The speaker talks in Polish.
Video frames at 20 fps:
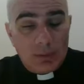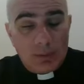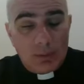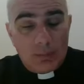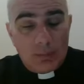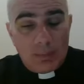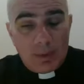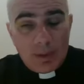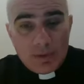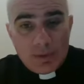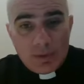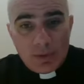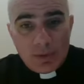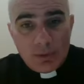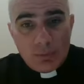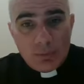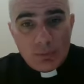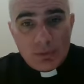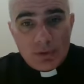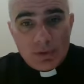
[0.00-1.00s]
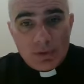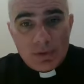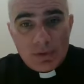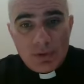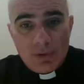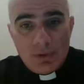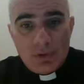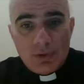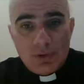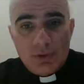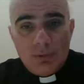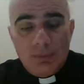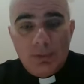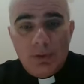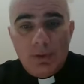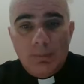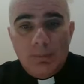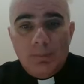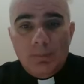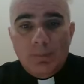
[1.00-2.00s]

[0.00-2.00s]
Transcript: obecnie uczestniczymy,